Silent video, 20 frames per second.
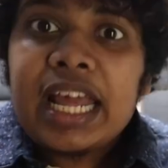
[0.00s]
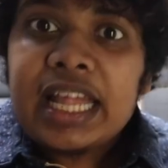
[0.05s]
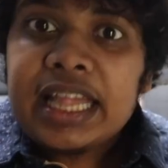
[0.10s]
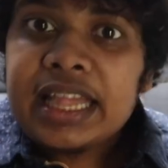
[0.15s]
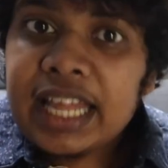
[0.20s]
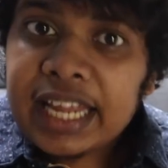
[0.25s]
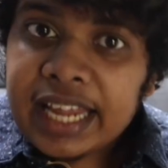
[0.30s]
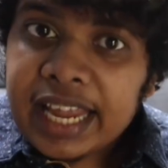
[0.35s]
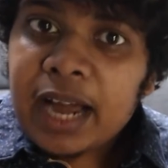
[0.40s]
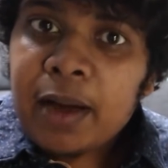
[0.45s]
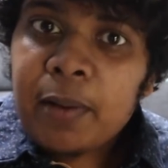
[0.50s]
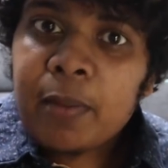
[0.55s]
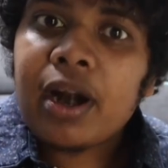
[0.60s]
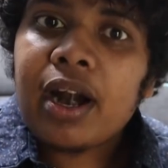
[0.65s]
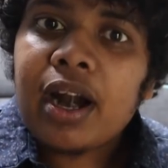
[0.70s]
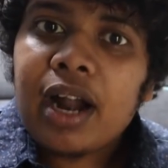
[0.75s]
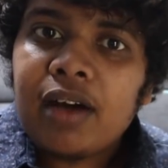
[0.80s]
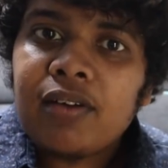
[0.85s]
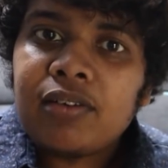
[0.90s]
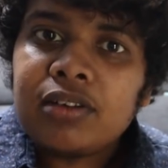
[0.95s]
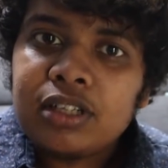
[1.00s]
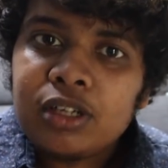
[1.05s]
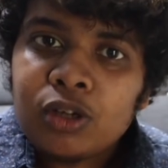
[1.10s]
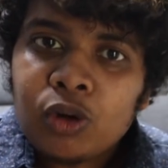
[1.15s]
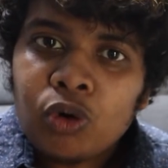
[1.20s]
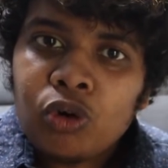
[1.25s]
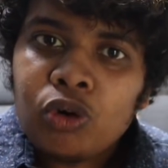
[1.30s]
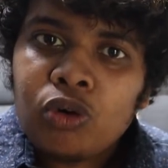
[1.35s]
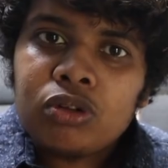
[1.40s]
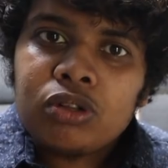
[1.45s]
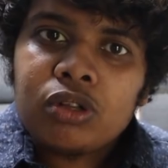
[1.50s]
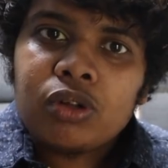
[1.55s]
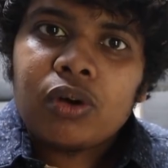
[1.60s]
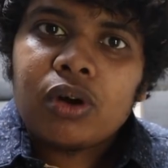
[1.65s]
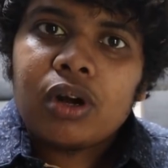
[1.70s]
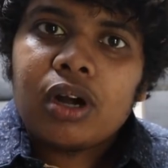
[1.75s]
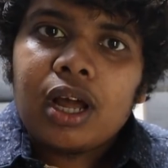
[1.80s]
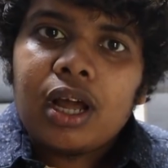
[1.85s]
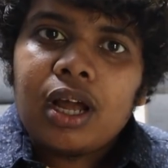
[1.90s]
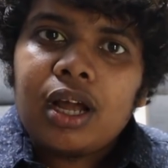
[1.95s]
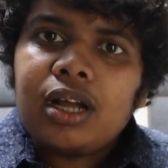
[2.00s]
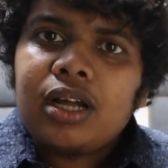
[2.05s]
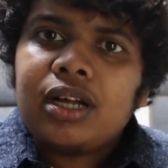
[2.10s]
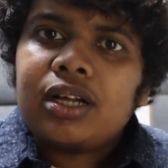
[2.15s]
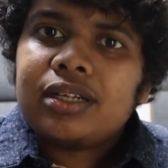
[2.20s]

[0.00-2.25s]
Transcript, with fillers: இந்த கேமரா நான் வந்து கொண்டு வந்தோடனே